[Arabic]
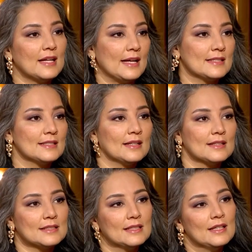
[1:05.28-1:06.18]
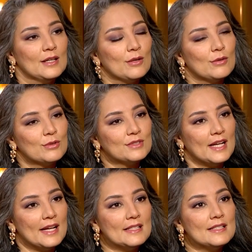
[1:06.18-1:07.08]
تحديات
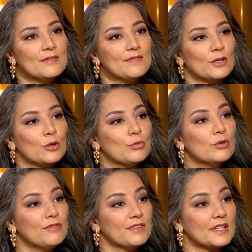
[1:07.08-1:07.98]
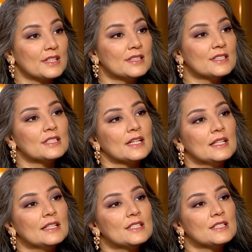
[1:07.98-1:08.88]
والتحدي في قبول فكرتك
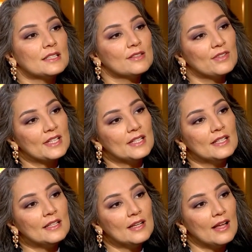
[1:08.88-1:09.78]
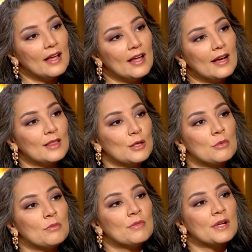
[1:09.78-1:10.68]
يخليك تفكرين أكثر
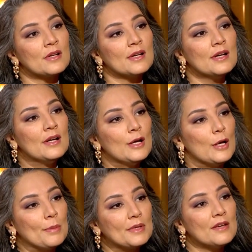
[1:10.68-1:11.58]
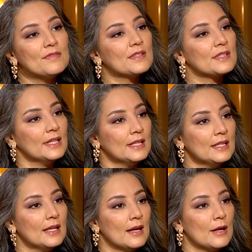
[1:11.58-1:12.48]
من مرة بكيف
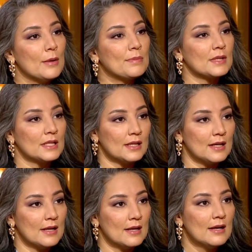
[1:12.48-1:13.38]
تطرحينها بطريقة